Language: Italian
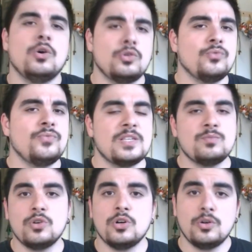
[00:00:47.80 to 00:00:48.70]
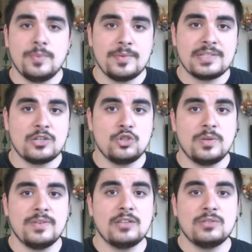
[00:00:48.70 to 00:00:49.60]
o su Facebook come messaggio
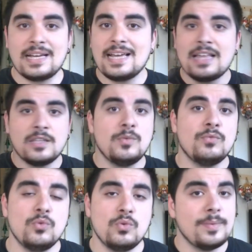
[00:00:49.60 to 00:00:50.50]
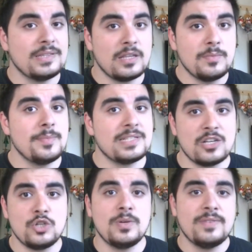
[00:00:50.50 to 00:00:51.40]
privato, taggatemi ovunque, mandatemi
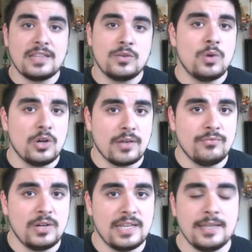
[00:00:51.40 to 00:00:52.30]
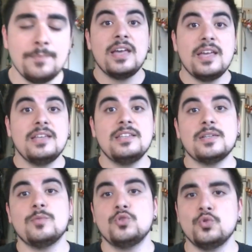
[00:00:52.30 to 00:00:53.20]
messaggi privati, quello che volete. E
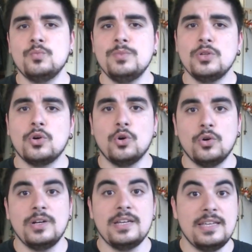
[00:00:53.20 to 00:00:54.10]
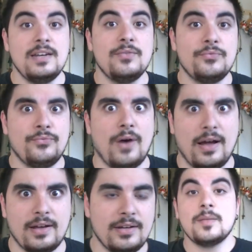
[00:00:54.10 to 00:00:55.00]
iniziamo subito con il
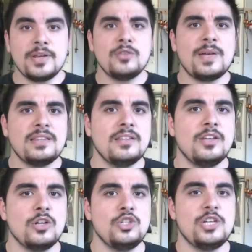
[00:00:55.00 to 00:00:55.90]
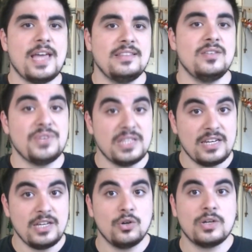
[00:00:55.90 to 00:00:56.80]
fuck. La prima domanda di oggi è di
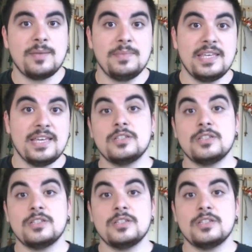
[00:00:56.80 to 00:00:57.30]
Federico che mi chiede